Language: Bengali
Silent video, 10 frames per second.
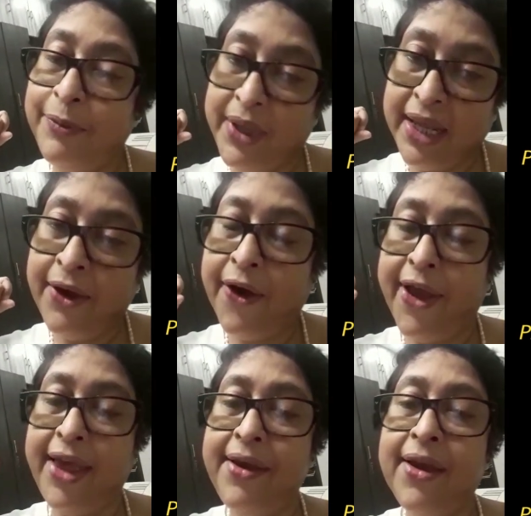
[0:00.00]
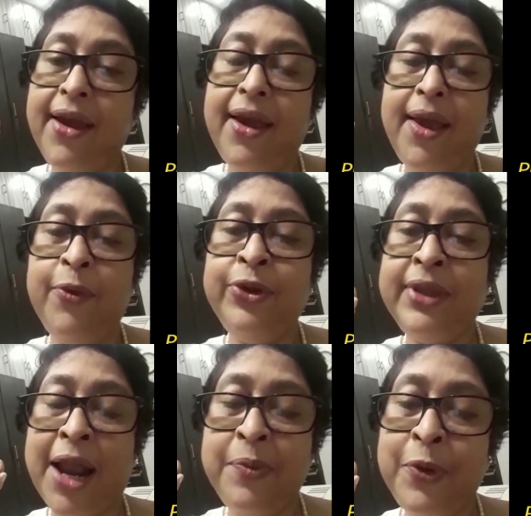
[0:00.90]
বিয়ে হয় এবং
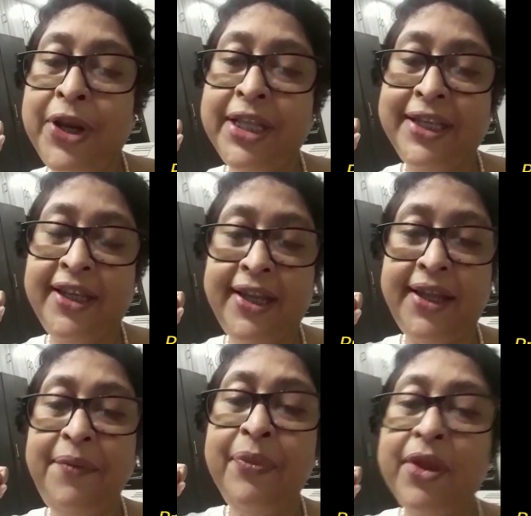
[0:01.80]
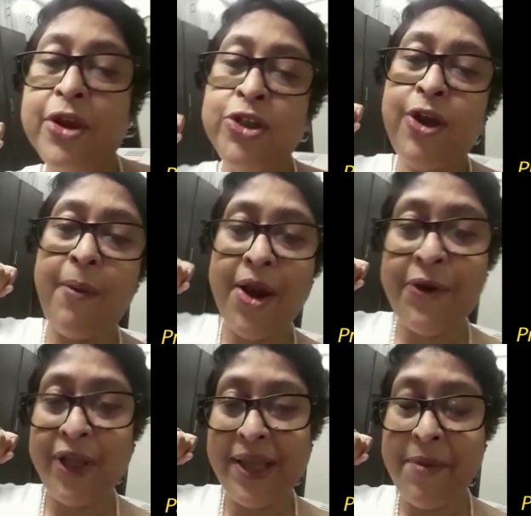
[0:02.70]
তারপরে তিনি সবার
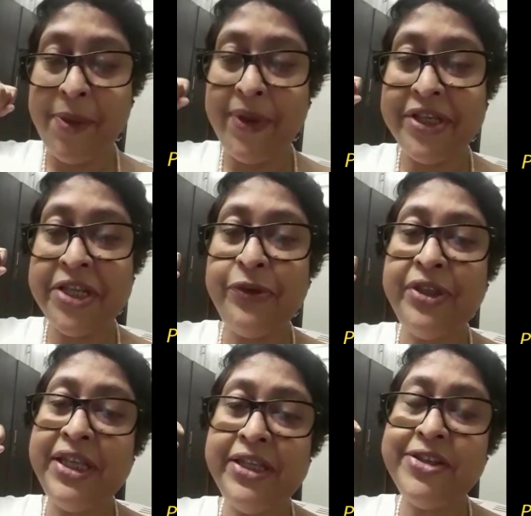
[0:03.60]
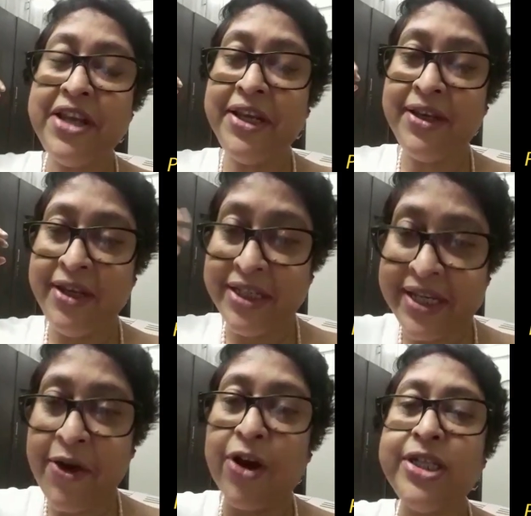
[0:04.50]
কথা ভেবে যেহেতু তিনি ছিলেন
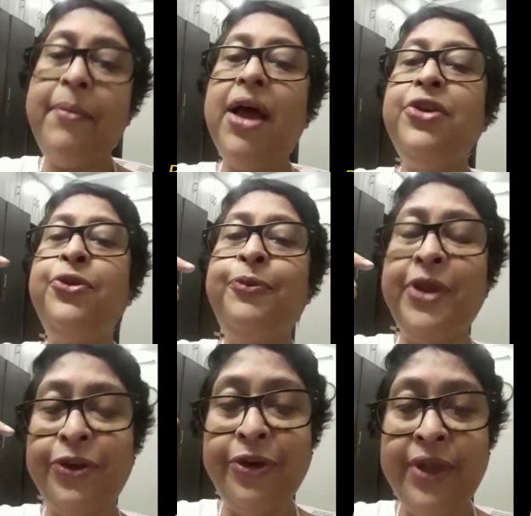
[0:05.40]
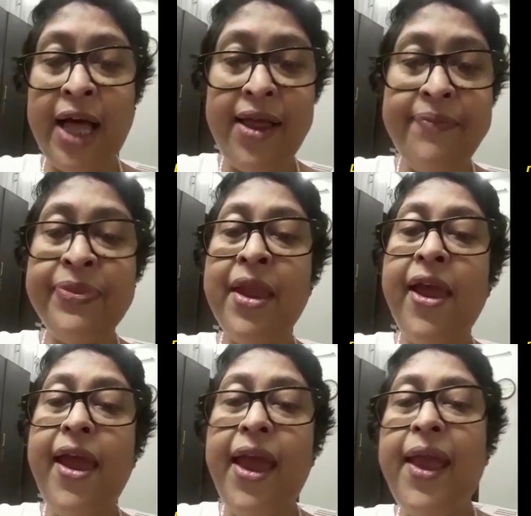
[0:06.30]
নিজে অসামান্য বেদজ্ঞা
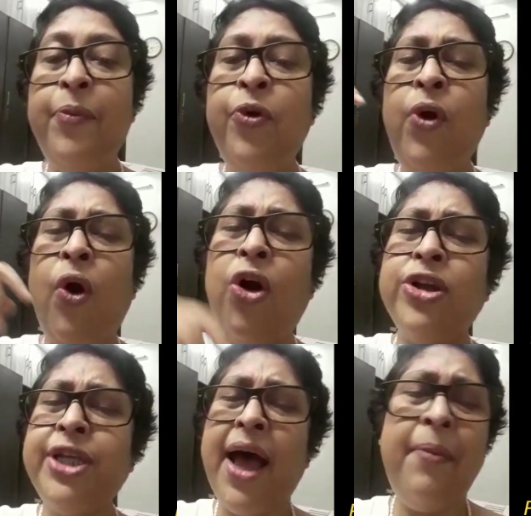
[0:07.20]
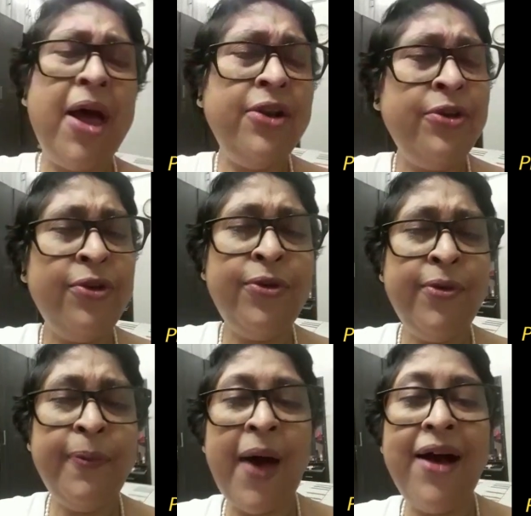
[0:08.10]
এবং অসামান্য
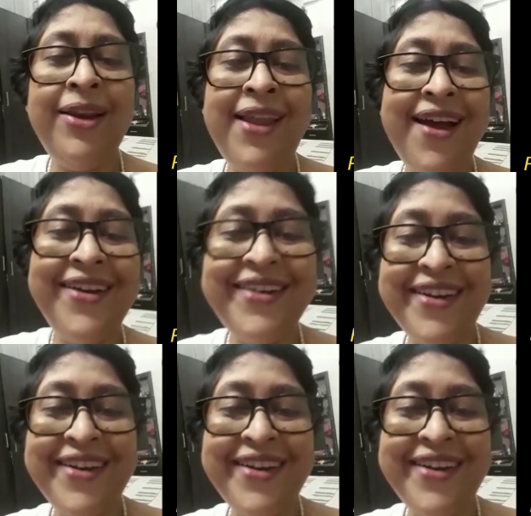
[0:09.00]
বাংলার